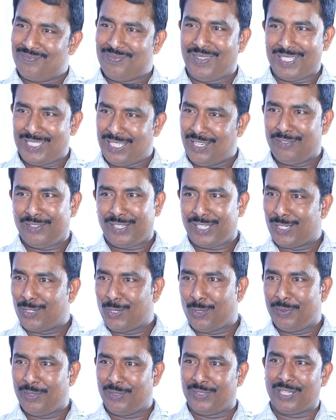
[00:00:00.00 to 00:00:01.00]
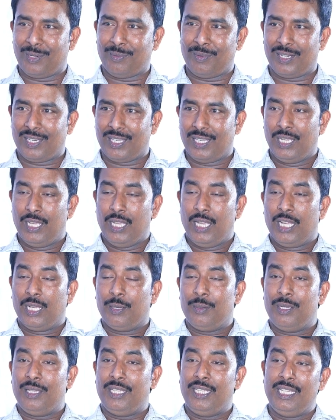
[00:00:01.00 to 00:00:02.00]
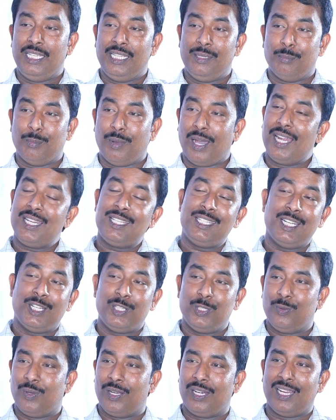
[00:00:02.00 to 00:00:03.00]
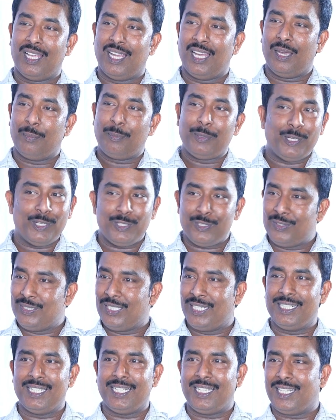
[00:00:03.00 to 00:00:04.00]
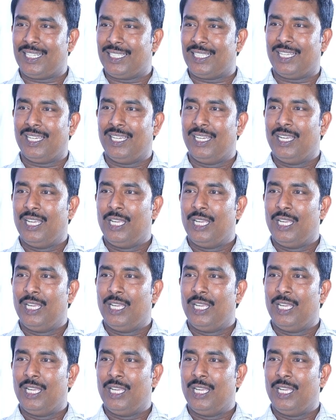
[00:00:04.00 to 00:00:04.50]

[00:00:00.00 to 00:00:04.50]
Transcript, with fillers: మార్జిన్ ఆఫ్ ఎర్రర్ లోబడి ఉంది అనమాట కాబట్టి ఈ మార్చినందువల్ల ప్రయోజనం జరిగినట్టే కదా